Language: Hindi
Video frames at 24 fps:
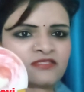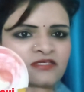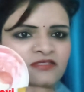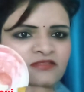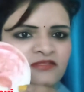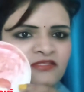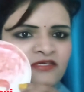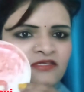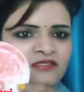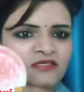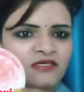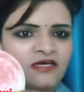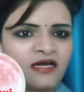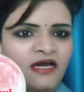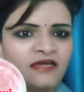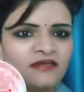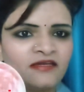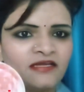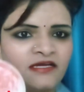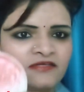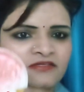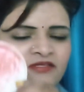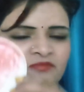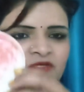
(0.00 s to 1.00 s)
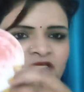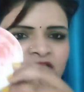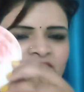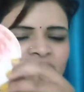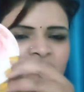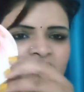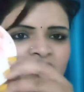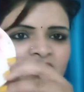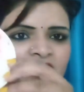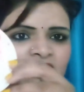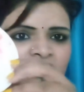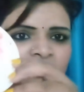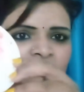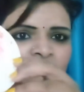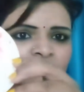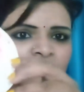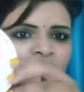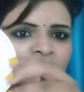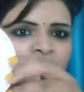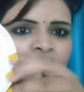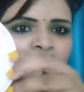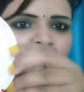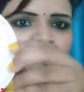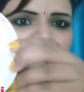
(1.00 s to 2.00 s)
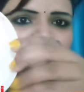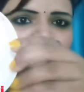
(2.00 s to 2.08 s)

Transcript: देख सकते हैं ये हाइलाइटर मैंने बनाया हुआ है